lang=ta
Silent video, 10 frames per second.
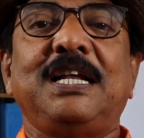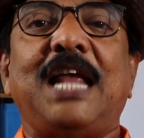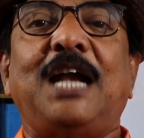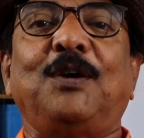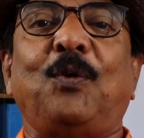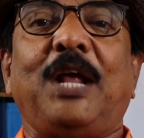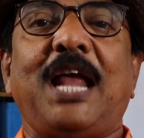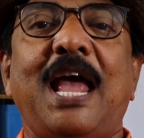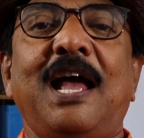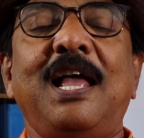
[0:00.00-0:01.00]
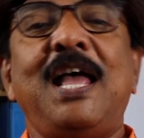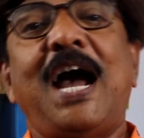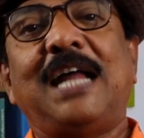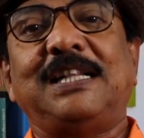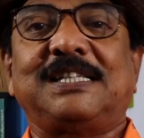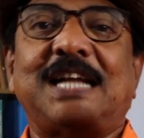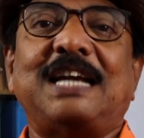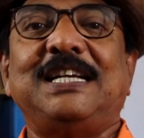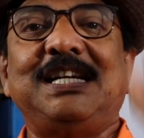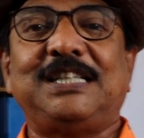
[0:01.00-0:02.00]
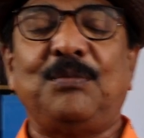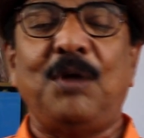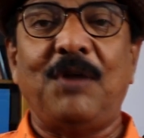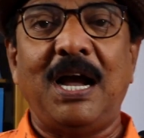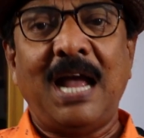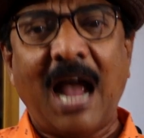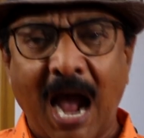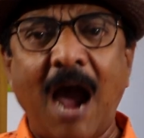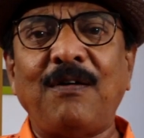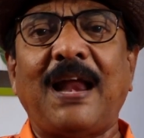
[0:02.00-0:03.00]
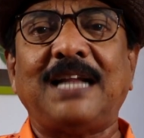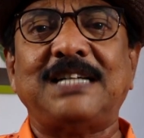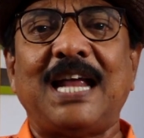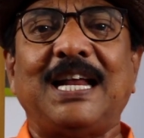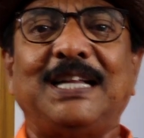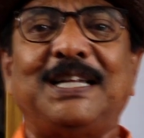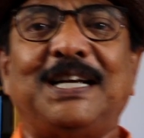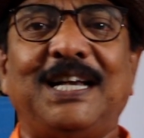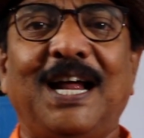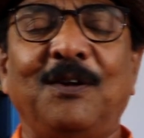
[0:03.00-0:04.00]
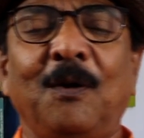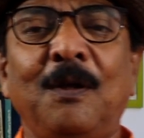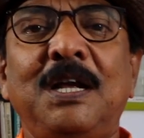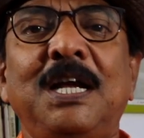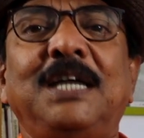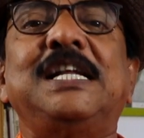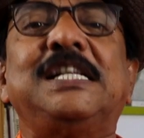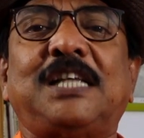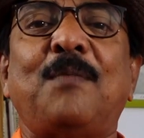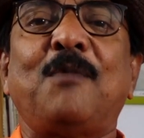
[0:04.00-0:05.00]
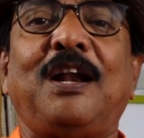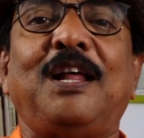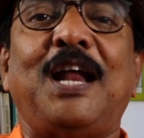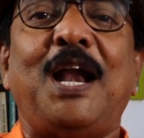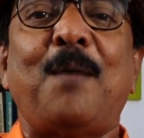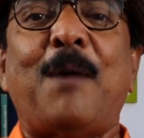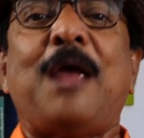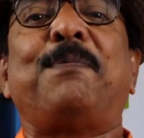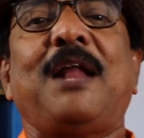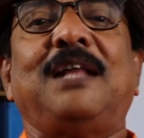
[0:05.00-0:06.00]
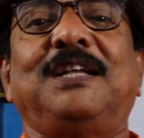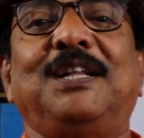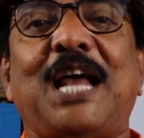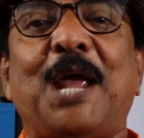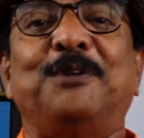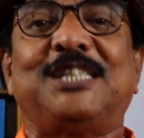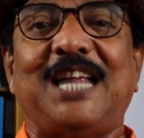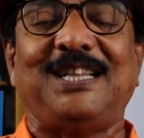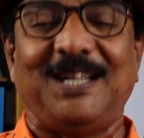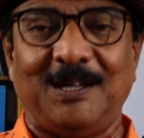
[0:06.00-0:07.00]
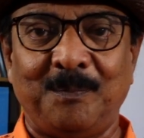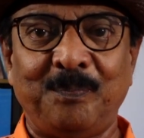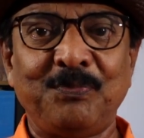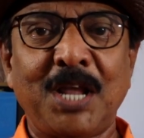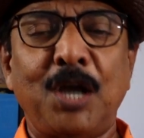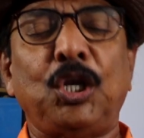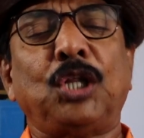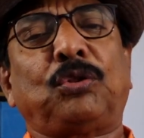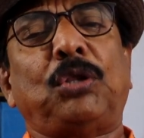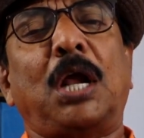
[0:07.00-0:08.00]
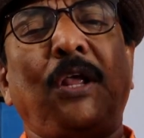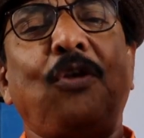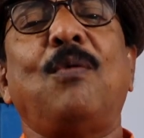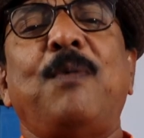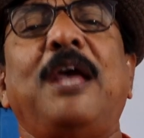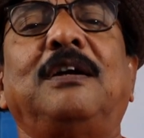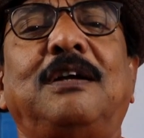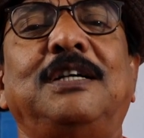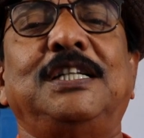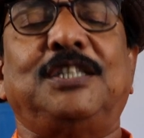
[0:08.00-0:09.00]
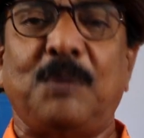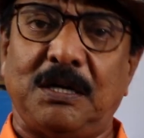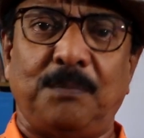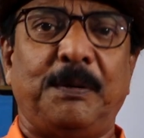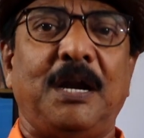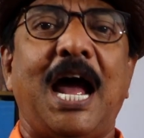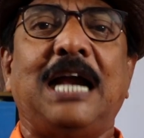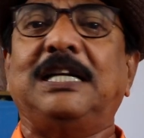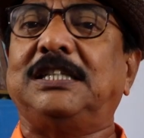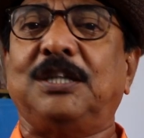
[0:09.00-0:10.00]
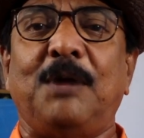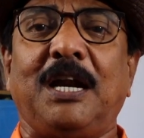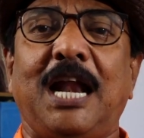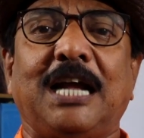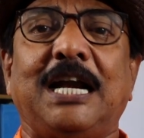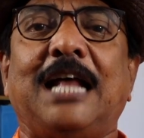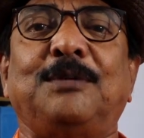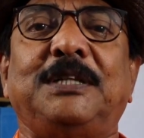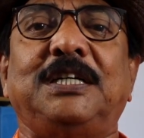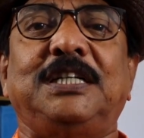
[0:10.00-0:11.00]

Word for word: ஏழு குடைய அந்த சனி நீச்சமாமா ஆவரேஜாக எடுத்துக்கிட்டாலும் நீச்சம்ங்கிறதுனால பயப்படாதீங்க தயவு செய்து எத்தனையோ பேருக்கு நீச்சமாக இருக்குது இப்போ நான் நீச்சமான லக்னாதிபதி